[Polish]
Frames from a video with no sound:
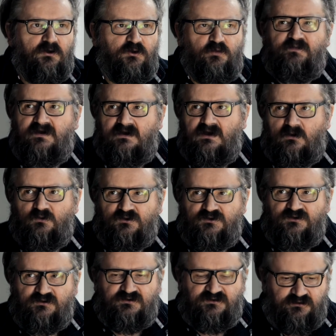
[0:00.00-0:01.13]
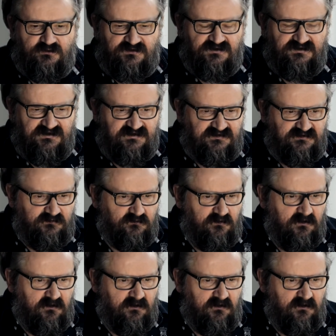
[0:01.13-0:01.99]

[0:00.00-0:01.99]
jubileuszu 130